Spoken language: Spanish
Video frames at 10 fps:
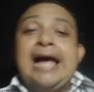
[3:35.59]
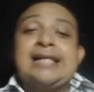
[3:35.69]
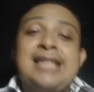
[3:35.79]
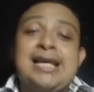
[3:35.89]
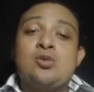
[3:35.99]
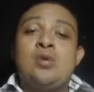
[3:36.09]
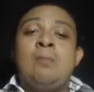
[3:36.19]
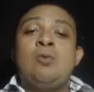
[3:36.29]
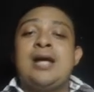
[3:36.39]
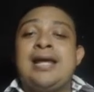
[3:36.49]
Así es,
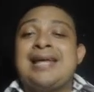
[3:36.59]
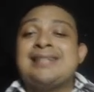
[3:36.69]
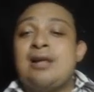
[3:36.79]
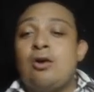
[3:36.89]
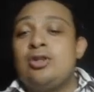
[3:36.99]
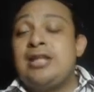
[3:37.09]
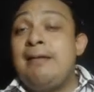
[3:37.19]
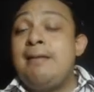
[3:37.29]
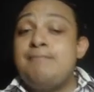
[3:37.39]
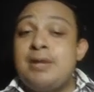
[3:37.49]
una mujer que se
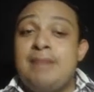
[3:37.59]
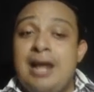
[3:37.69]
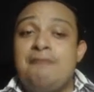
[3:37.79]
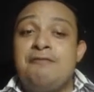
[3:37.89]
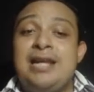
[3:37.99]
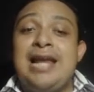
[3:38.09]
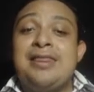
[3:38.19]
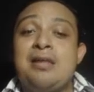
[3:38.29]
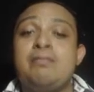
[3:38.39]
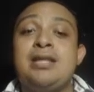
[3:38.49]
encontraba en primera
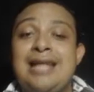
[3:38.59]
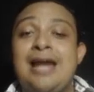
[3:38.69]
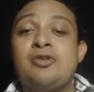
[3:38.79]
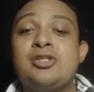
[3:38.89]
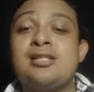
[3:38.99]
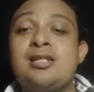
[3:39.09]
fila de invitados se